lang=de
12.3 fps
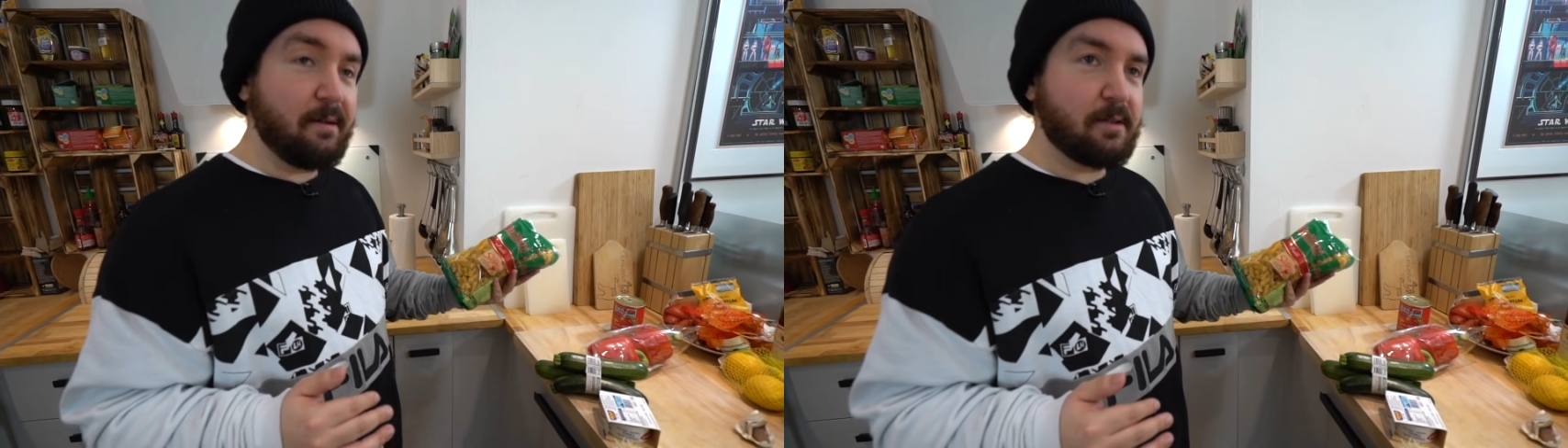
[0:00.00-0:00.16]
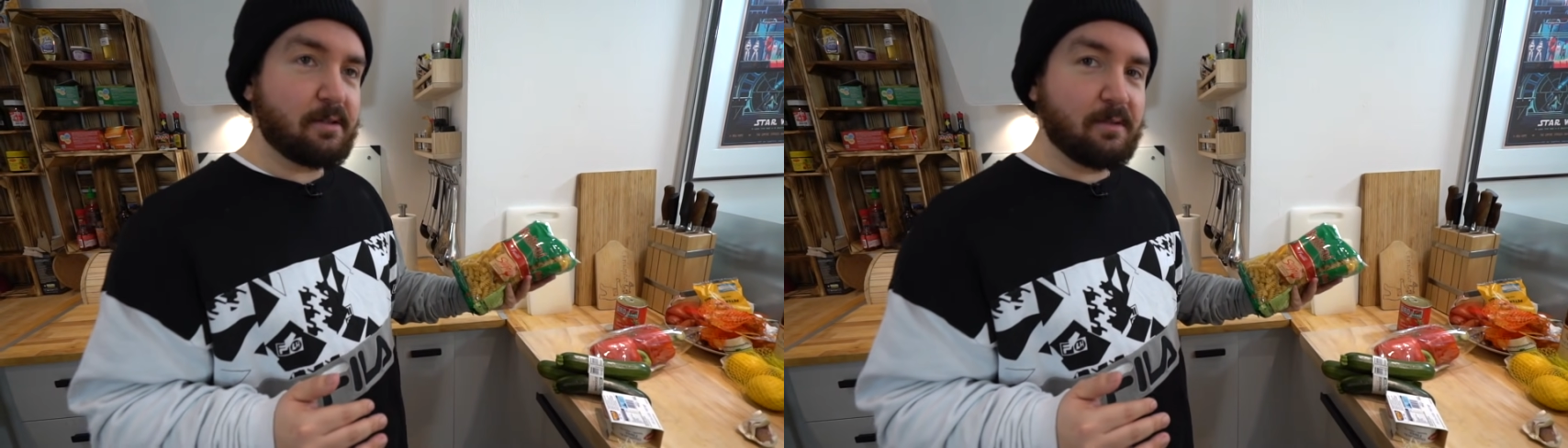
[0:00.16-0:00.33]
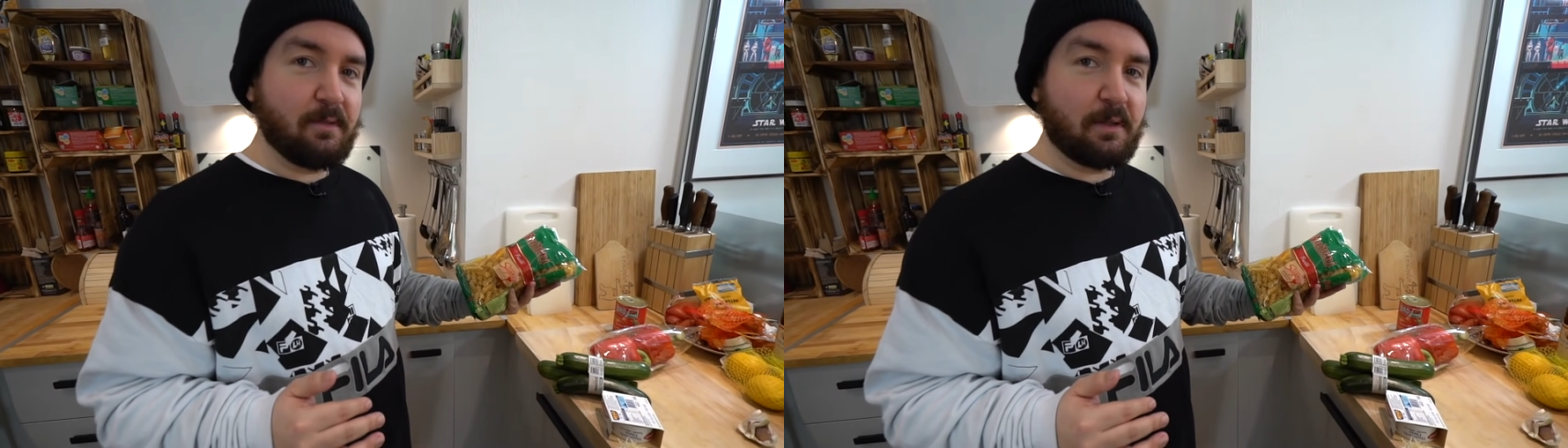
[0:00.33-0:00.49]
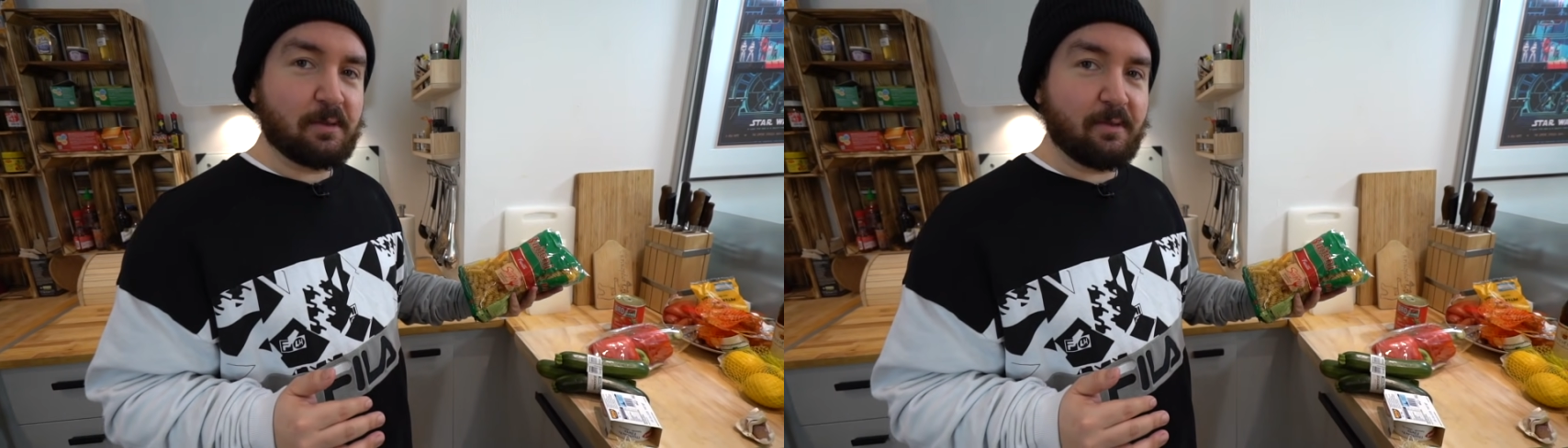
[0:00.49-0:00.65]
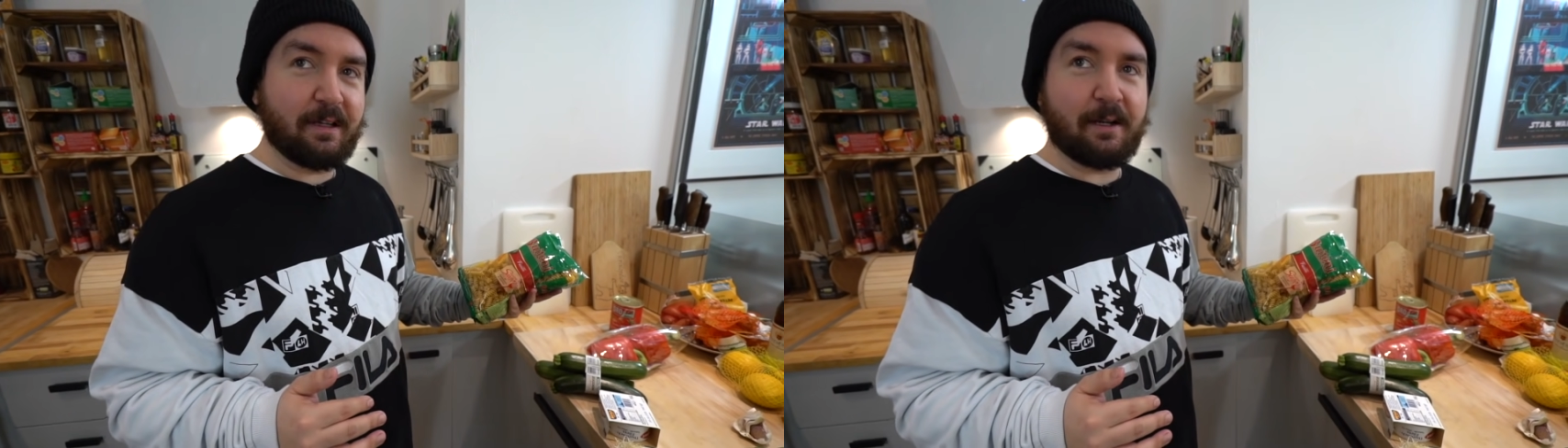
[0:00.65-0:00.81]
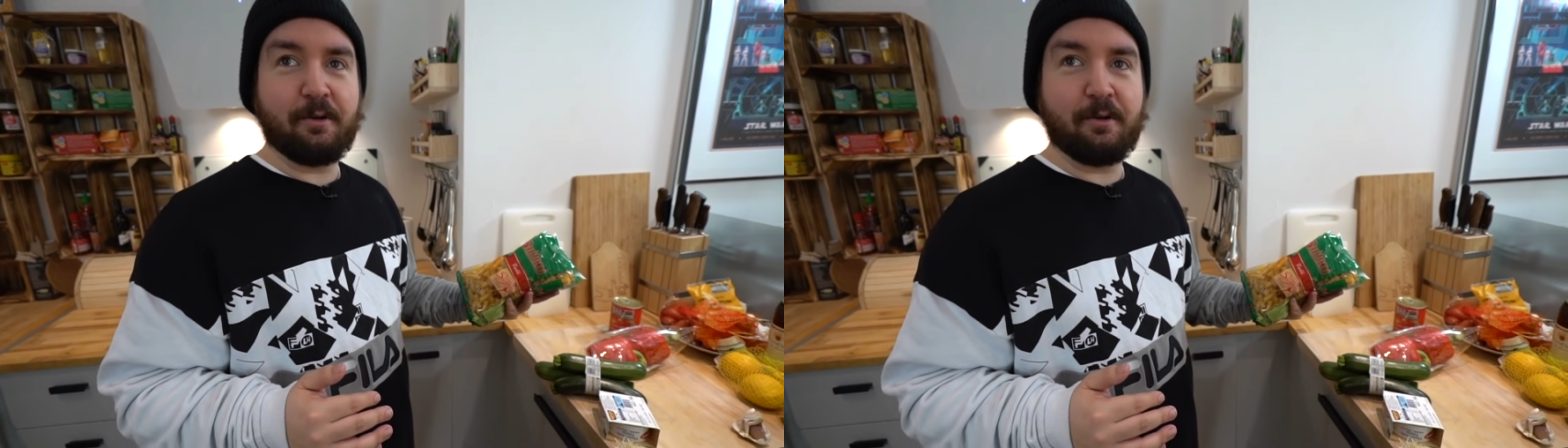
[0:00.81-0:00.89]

alles aus dem Video so weit